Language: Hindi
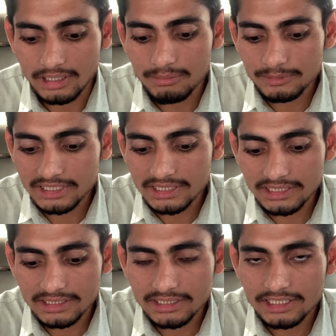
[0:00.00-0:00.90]
आप ये ना
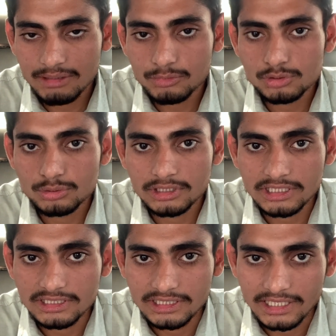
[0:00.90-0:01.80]
देखें कि आपको जरूरत
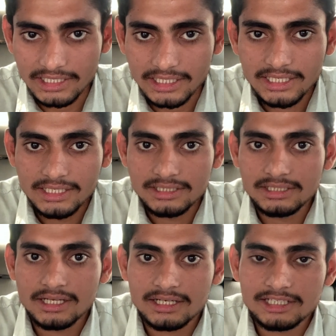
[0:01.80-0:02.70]
कितनी है
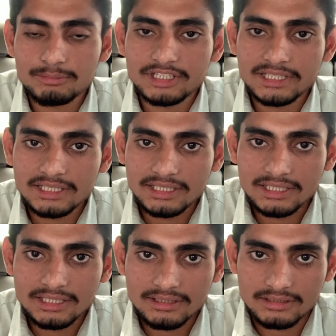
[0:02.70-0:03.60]
या अगले बंदे की
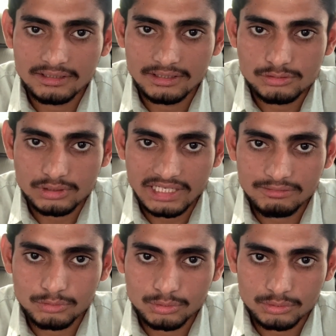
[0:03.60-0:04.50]
जो है
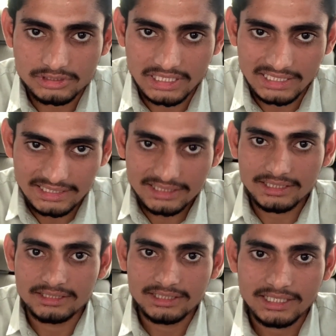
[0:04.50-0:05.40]
वो सलाहियत
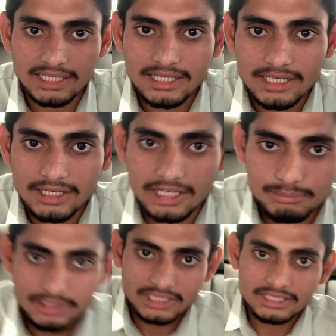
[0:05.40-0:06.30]
कितनी है आप ये